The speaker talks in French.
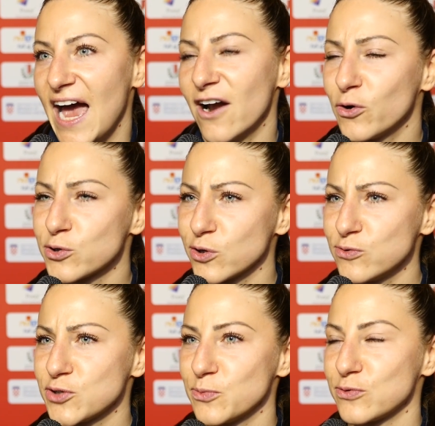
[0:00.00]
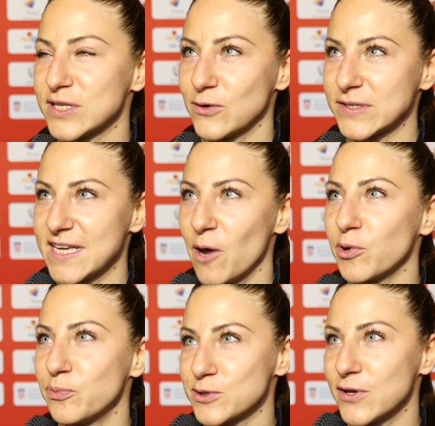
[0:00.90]
Alors aujourd'hui, je me suis sentie un
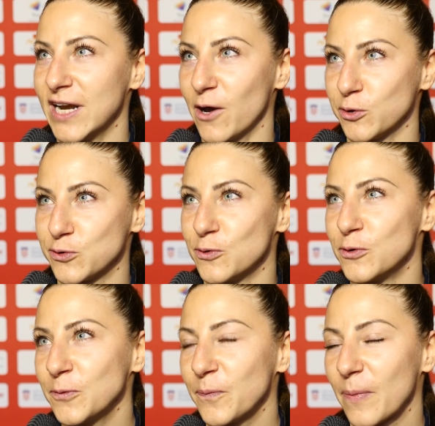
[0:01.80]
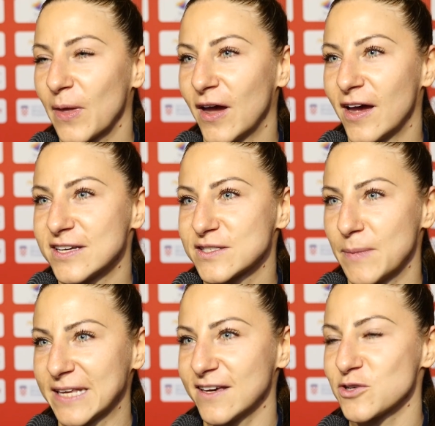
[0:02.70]
peu plus dans la retenue. Euh, ce
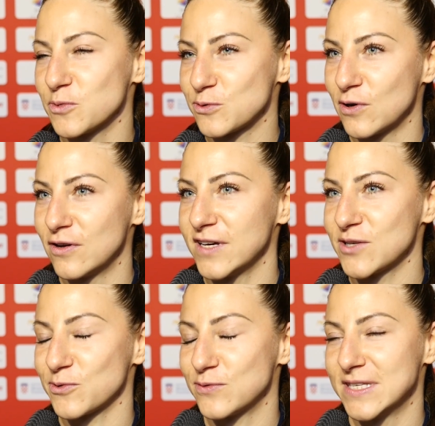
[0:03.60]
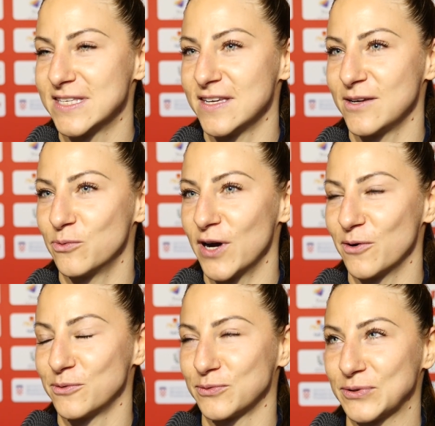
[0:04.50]
matin, je me suis levée, je me suis dit
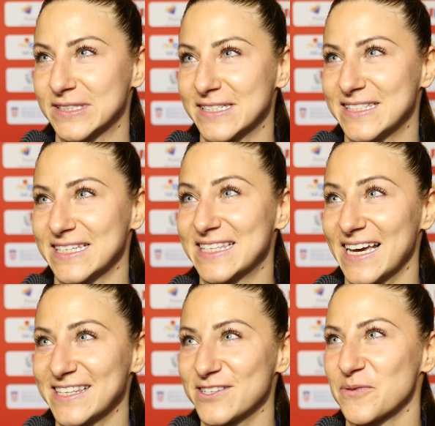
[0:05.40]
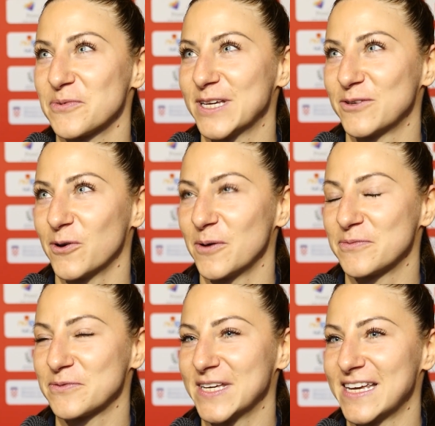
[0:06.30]
waouh, c'était dernier championnat d'Europe.
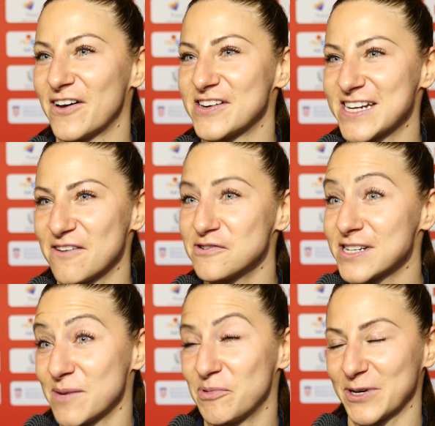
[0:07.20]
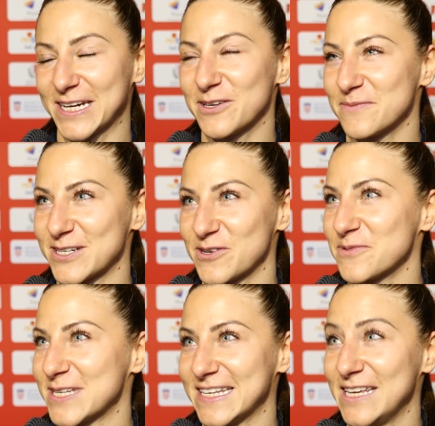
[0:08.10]
Et euh, j'avoue que j'ai pleuré dans ma
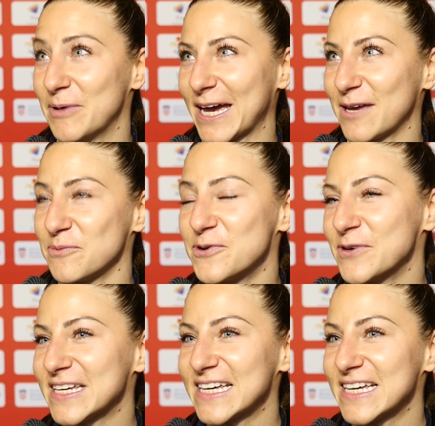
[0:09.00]
chambre, j'étais hyper émue.